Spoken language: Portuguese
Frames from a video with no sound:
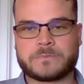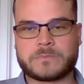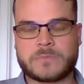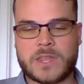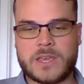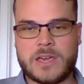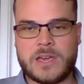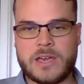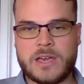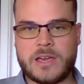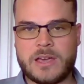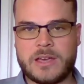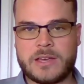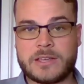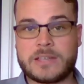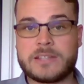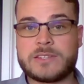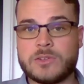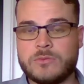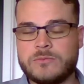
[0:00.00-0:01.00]
é,
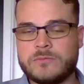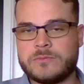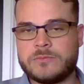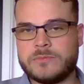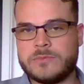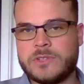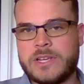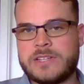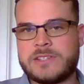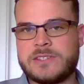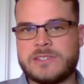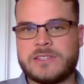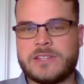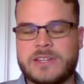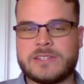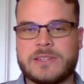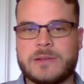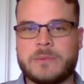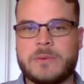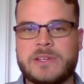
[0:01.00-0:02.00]
que são esses
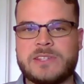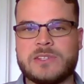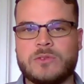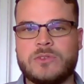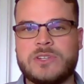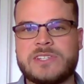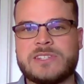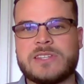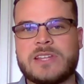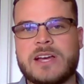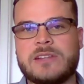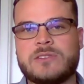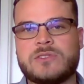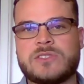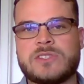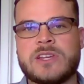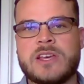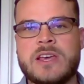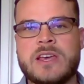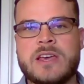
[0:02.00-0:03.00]
três também são
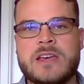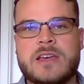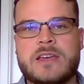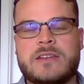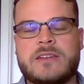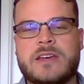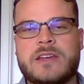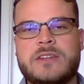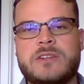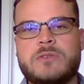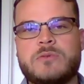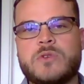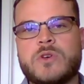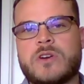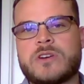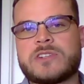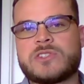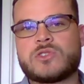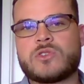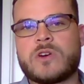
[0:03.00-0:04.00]
listados na New
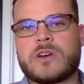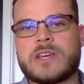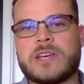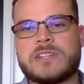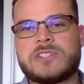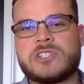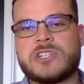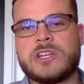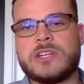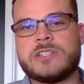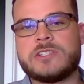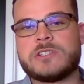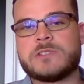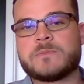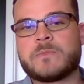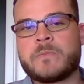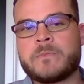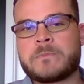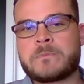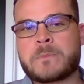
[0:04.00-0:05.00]
York Stock Exchange.
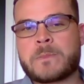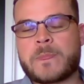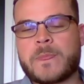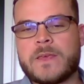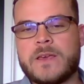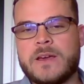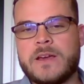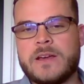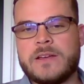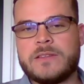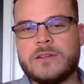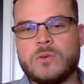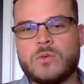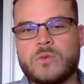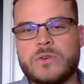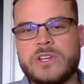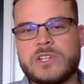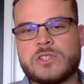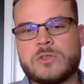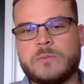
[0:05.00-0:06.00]
É, então,
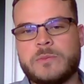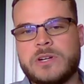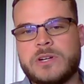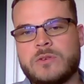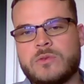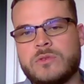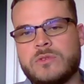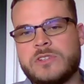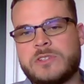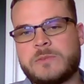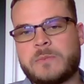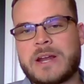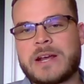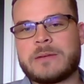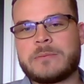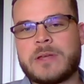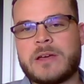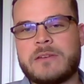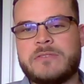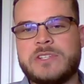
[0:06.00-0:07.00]
com isso, o banco espera
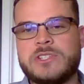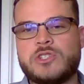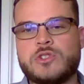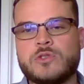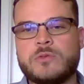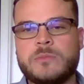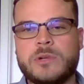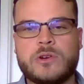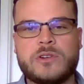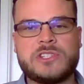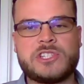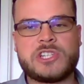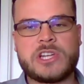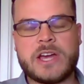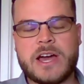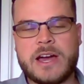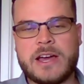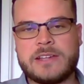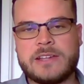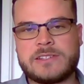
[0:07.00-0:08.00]
captar 21 bilhões de
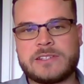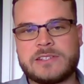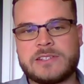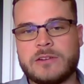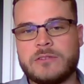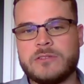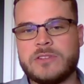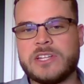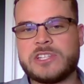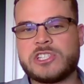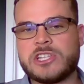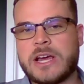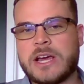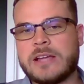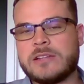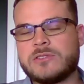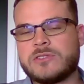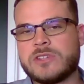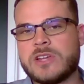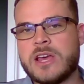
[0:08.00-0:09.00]
reais que serão
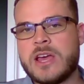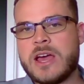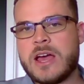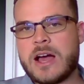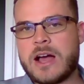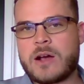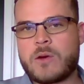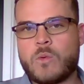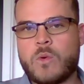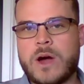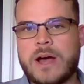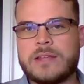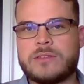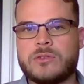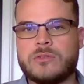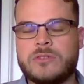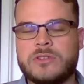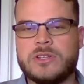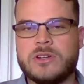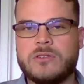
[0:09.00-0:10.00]
destinados a
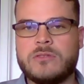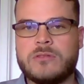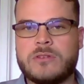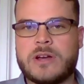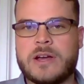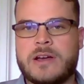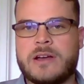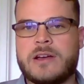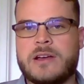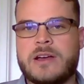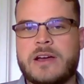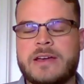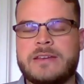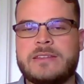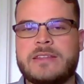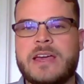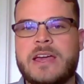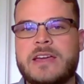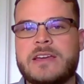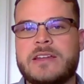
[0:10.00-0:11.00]
quatro. Então, a, a
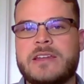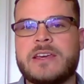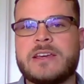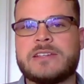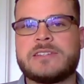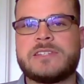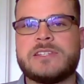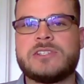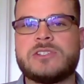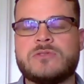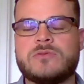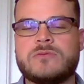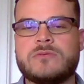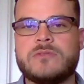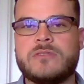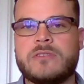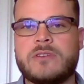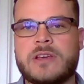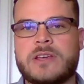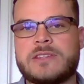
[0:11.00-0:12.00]
ideia né, que, sejam,
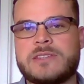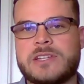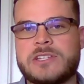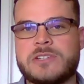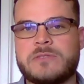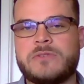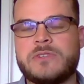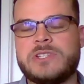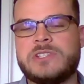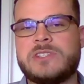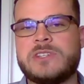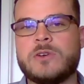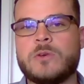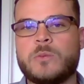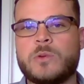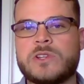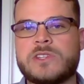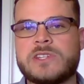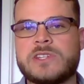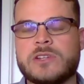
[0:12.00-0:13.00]
que seja
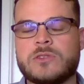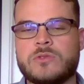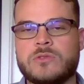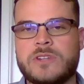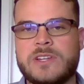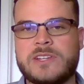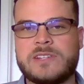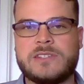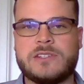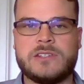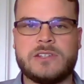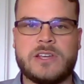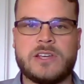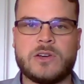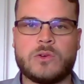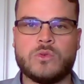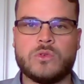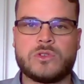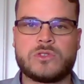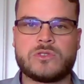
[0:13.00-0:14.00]
25% desse
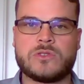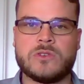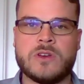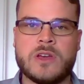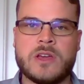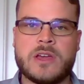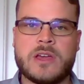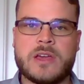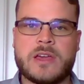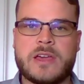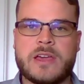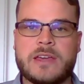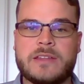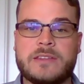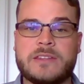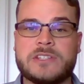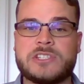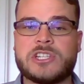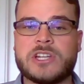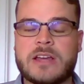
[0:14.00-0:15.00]
recurso é,
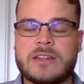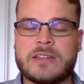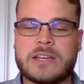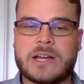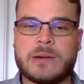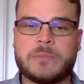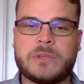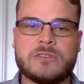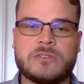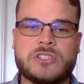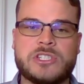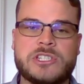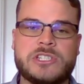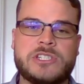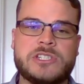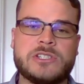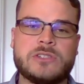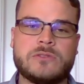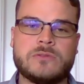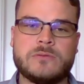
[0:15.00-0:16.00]
destinado a capital de
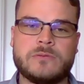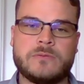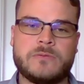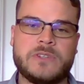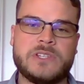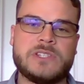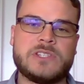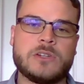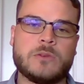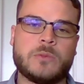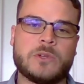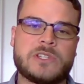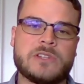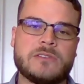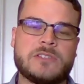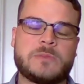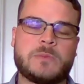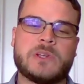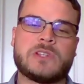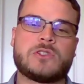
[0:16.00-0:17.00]
giro, 25% de
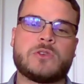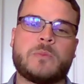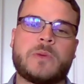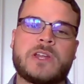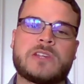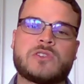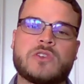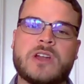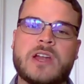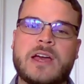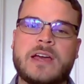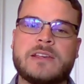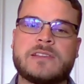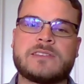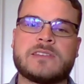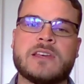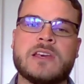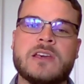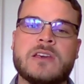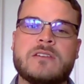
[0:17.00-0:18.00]
despesas
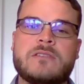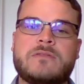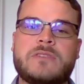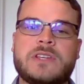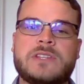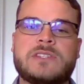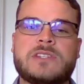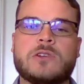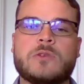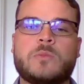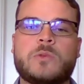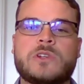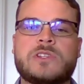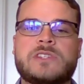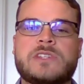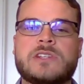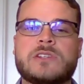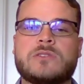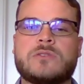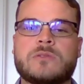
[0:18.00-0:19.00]
operacionais,
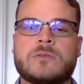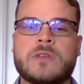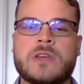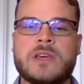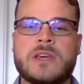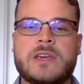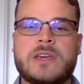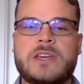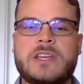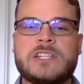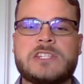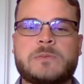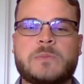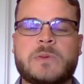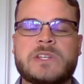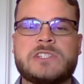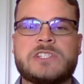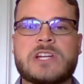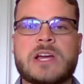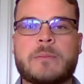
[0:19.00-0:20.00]
25% em
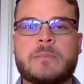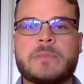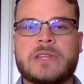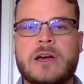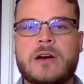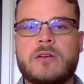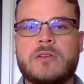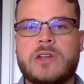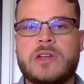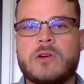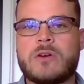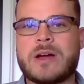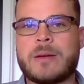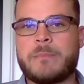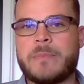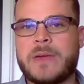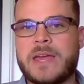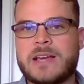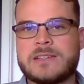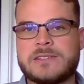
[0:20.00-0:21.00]
despesas de capital, né, o
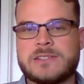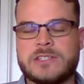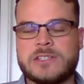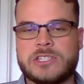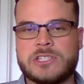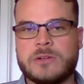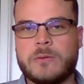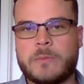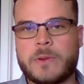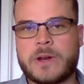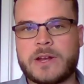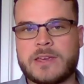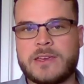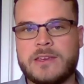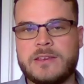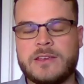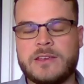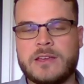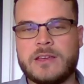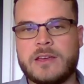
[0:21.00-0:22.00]
CAPEX, que chama para
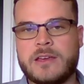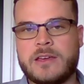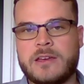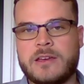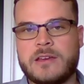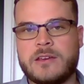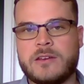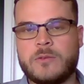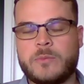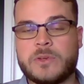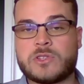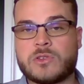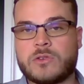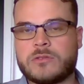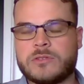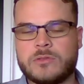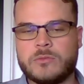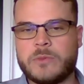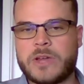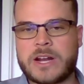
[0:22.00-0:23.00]
quem é, o pessoal que
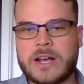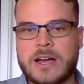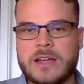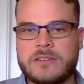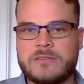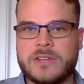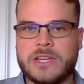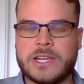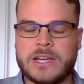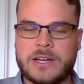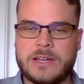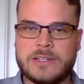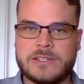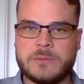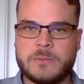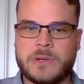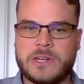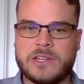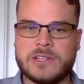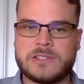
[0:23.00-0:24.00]
é do mercado, quem analisa
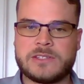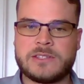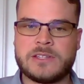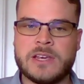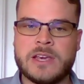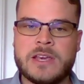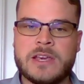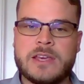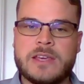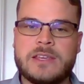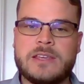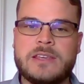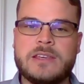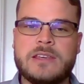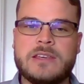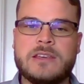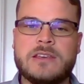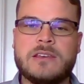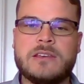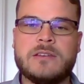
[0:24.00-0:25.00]
empresas,
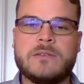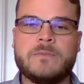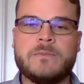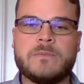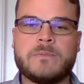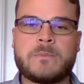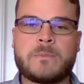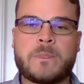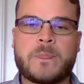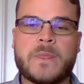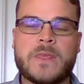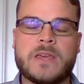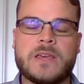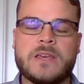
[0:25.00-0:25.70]
e hum,